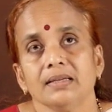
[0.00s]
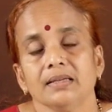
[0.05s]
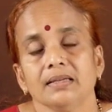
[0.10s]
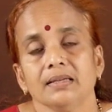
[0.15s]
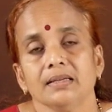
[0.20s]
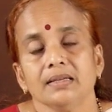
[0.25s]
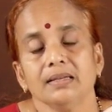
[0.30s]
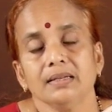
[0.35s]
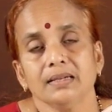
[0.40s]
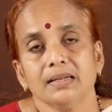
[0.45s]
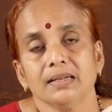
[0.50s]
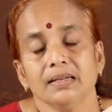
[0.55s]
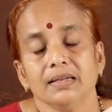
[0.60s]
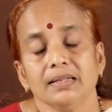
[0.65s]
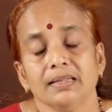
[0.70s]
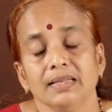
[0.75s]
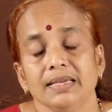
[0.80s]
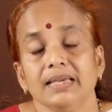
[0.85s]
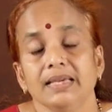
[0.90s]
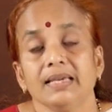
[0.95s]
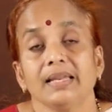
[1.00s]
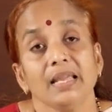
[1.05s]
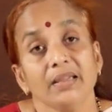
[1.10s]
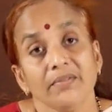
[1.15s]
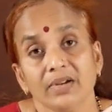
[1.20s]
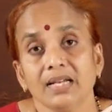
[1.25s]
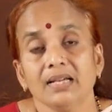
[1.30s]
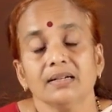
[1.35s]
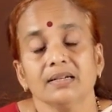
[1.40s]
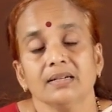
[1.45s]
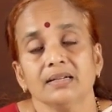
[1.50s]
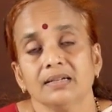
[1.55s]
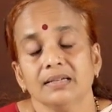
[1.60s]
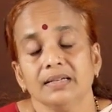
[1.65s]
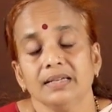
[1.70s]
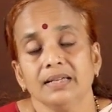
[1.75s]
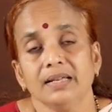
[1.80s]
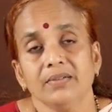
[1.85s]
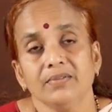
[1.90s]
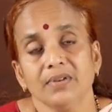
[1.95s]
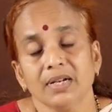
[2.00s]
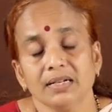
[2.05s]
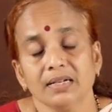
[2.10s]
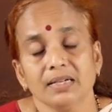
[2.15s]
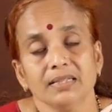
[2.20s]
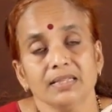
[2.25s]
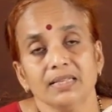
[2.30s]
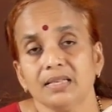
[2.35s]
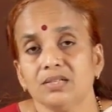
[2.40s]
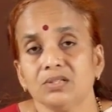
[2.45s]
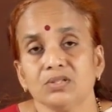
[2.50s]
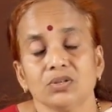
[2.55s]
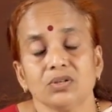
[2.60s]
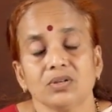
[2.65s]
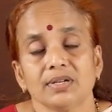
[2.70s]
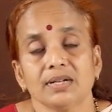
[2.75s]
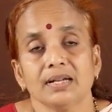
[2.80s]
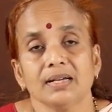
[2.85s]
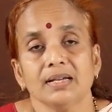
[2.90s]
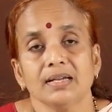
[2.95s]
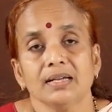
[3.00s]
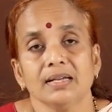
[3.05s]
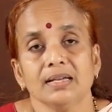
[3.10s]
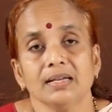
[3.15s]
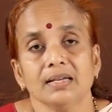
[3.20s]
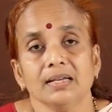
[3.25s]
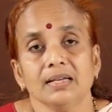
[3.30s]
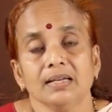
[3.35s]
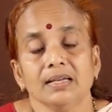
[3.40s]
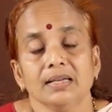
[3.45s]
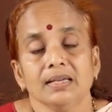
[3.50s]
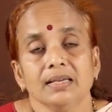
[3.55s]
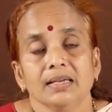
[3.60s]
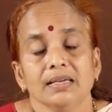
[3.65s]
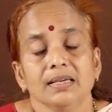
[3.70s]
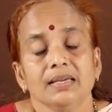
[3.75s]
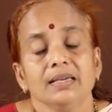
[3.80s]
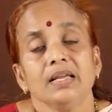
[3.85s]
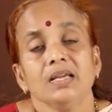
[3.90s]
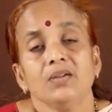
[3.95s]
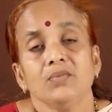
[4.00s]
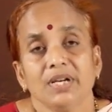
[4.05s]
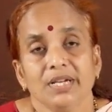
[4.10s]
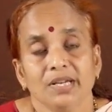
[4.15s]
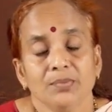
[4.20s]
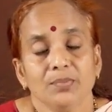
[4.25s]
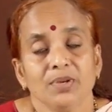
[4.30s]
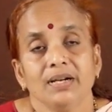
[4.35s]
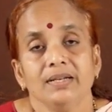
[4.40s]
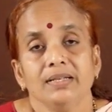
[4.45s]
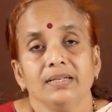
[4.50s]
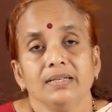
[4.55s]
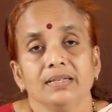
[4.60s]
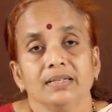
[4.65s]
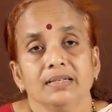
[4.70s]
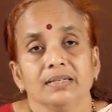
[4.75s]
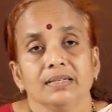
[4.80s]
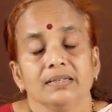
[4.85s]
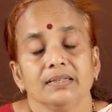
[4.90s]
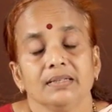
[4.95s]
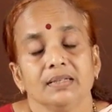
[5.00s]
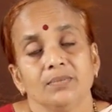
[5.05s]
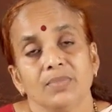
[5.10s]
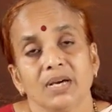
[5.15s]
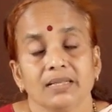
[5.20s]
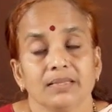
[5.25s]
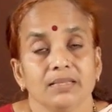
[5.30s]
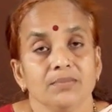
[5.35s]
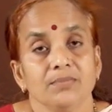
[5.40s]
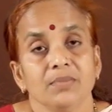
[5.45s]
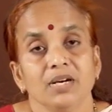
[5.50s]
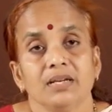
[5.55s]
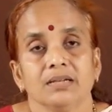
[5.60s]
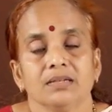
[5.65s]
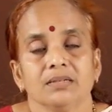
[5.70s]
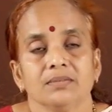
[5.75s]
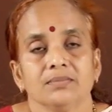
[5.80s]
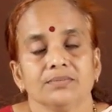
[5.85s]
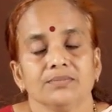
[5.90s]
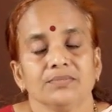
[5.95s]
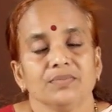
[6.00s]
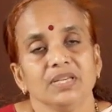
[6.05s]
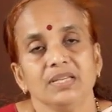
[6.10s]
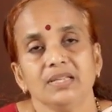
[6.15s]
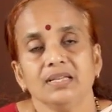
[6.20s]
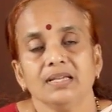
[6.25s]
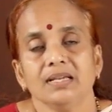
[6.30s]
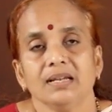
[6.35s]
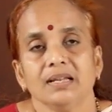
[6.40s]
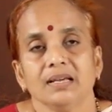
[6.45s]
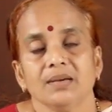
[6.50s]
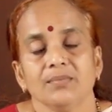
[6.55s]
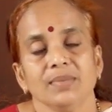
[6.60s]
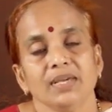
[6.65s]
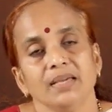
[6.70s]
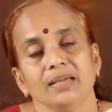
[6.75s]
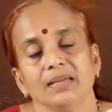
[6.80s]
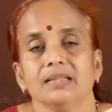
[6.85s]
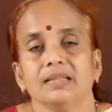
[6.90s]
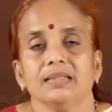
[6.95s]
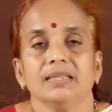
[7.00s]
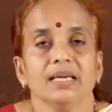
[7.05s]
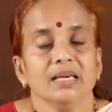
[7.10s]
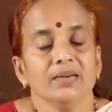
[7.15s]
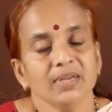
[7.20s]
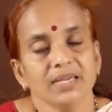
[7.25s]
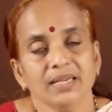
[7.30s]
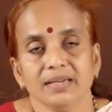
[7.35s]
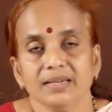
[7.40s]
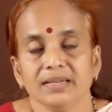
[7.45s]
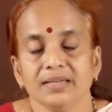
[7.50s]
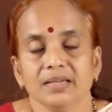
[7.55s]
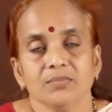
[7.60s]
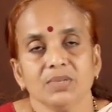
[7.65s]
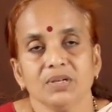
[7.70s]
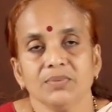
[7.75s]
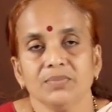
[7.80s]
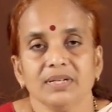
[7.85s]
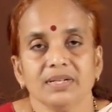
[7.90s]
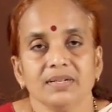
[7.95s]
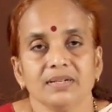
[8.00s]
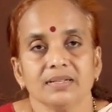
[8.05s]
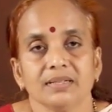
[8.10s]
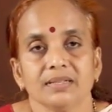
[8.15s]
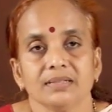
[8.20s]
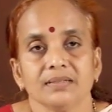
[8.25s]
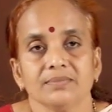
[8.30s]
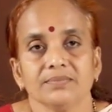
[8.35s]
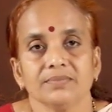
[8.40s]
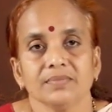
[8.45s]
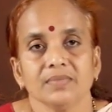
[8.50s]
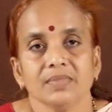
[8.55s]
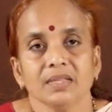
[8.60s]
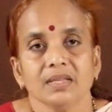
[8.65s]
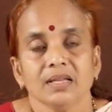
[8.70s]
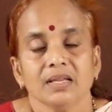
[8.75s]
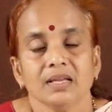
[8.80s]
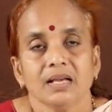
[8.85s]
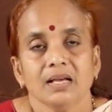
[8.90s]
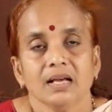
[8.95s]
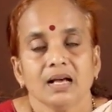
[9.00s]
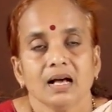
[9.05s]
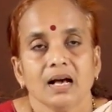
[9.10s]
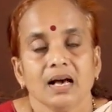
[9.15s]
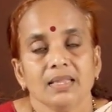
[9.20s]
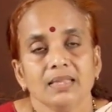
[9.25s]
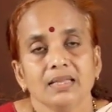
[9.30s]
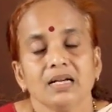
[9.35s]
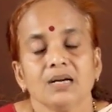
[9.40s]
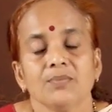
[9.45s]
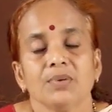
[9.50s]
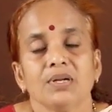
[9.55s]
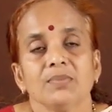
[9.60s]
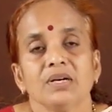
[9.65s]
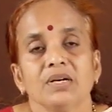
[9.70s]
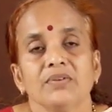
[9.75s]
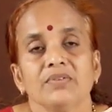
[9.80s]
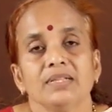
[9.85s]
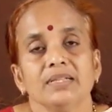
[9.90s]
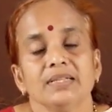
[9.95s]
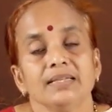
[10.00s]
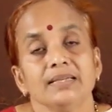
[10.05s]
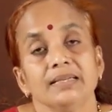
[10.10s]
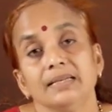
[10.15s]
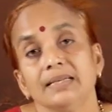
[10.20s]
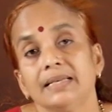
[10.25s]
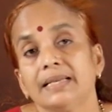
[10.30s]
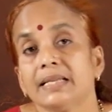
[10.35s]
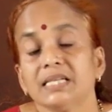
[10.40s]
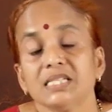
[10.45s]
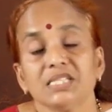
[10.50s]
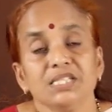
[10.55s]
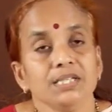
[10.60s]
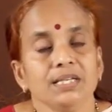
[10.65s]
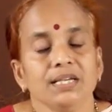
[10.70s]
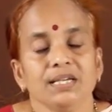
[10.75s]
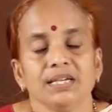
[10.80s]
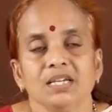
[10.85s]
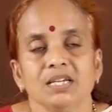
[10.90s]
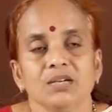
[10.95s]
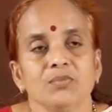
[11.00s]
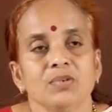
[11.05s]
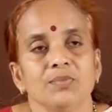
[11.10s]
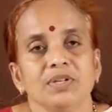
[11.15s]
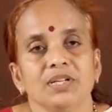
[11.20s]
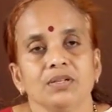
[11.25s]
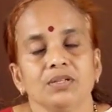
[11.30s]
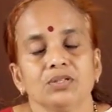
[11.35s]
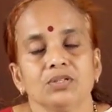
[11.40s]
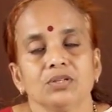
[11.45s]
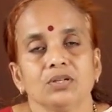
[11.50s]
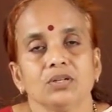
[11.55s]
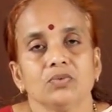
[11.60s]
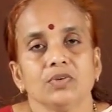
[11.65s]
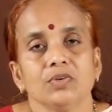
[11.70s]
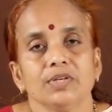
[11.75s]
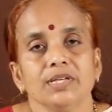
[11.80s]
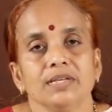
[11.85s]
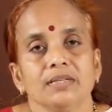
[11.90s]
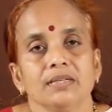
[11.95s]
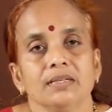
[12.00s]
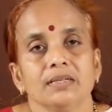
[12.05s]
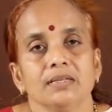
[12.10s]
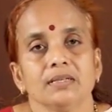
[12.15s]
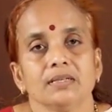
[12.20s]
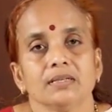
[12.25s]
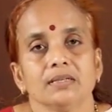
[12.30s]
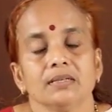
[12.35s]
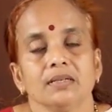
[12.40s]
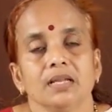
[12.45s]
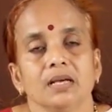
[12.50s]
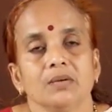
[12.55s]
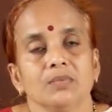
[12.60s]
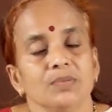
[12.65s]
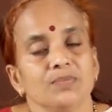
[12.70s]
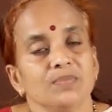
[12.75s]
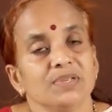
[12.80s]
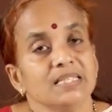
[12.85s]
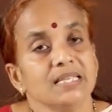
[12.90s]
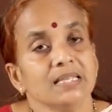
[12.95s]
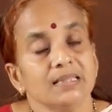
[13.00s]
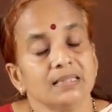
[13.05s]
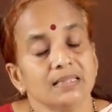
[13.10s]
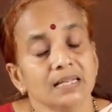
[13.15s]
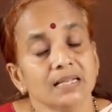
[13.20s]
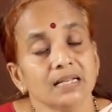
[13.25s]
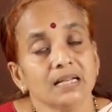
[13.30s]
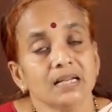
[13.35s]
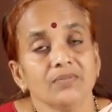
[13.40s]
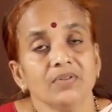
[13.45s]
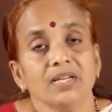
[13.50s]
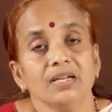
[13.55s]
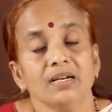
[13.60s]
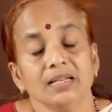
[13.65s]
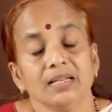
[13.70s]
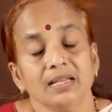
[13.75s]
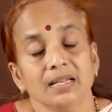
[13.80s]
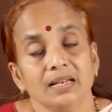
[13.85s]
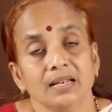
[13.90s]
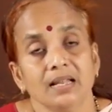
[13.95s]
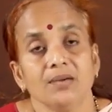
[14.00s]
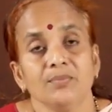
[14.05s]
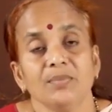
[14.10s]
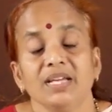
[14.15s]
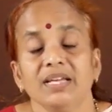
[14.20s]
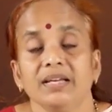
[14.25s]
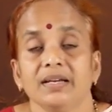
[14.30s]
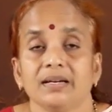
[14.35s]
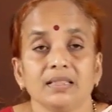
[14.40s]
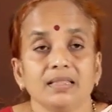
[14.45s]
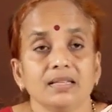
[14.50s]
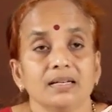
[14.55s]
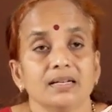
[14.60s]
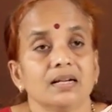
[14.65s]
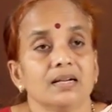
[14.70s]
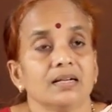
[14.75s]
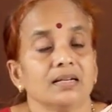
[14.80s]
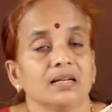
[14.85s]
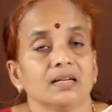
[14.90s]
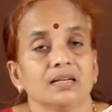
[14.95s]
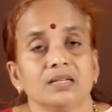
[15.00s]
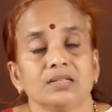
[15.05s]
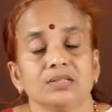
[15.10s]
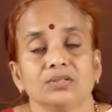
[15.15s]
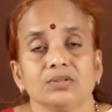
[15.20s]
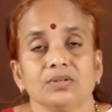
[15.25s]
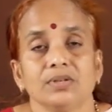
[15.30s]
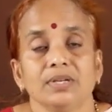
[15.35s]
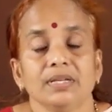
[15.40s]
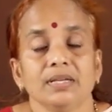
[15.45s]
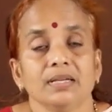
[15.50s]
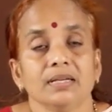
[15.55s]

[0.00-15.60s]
இருக்கிற அந்த இறை வணக்கங்க இறை வணக்கத்தை தான் சொல்றாங்க இறை வழிபாடு இந்த பக்தி மார்க்கம் இது எல்லாமே தேவ யஜ்யம் அப்படின்றது அதுக்கப்புறமா வந்தது ரிஷி யஜ்யம் அப்படின்னு சொல்லக்கூடியது நாம் இப்போ சித்தர் கவிகளை எல்லாமே எடுத்துக்காட்டாக சொல்லி